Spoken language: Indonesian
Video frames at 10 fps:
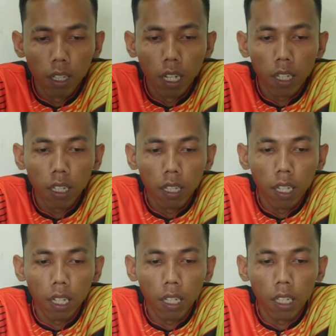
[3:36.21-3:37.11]
dari
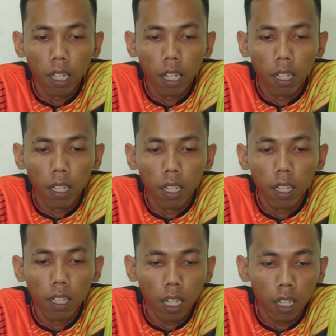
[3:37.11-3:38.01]
jaringan
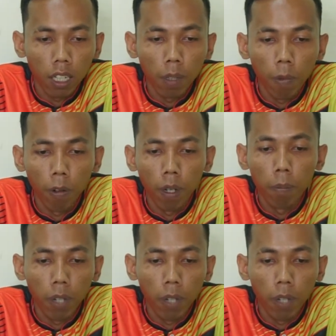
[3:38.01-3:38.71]
reseller di bawah